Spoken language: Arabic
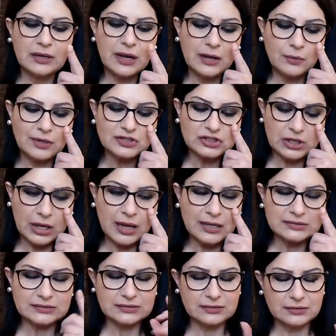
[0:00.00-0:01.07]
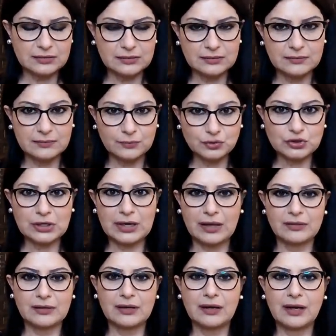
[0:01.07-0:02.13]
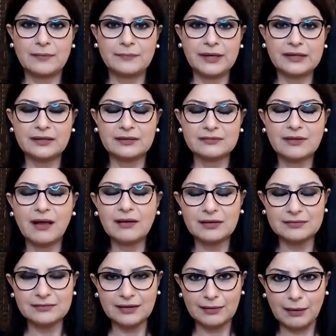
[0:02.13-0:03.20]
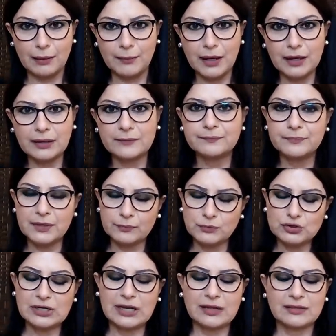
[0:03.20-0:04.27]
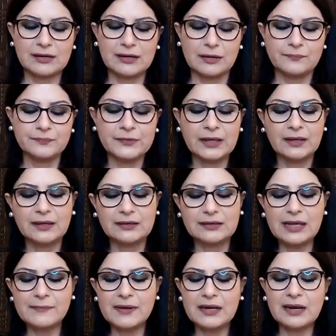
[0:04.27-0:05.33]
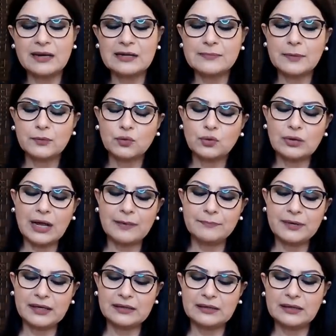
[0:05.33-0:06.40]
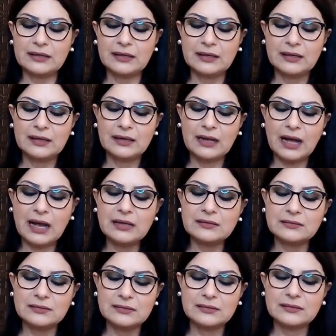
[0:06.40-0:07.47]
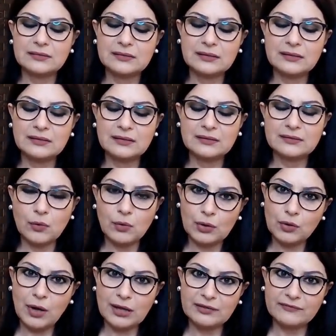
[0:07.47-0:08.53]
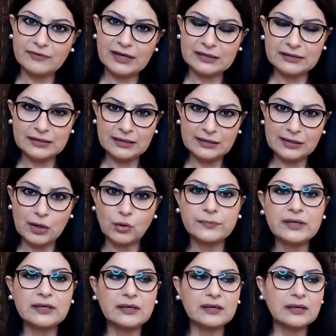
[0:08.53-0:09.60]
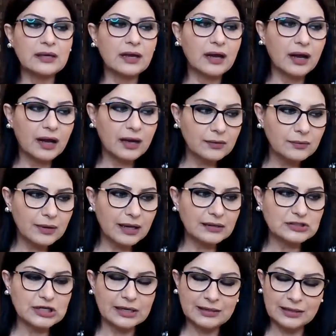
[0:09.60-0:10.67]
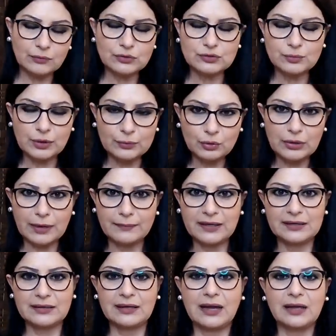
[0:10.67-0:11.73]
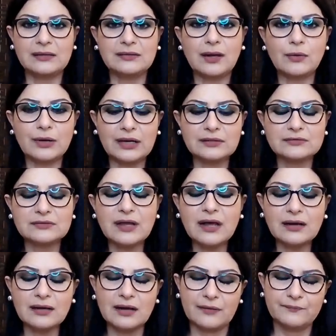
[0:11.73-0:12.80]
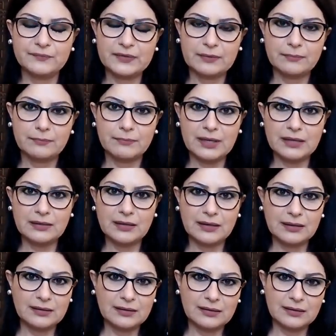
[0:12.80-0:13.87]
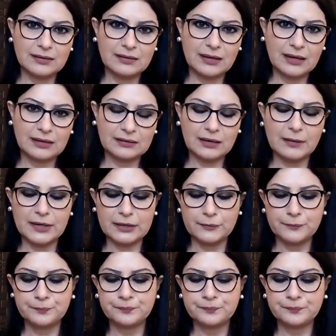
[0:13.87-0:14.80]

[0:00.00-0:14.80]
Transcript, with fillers: أو أشخاص برج العذراء عم بحكي طاقة القمر من برج العذراء دايما أنا لما بكون عم بحكي عن التوقعات الفلكية اليومية أو الشهرية والأسبوعية بكون عم بحكي عن نوع الطاقة من آه، القمر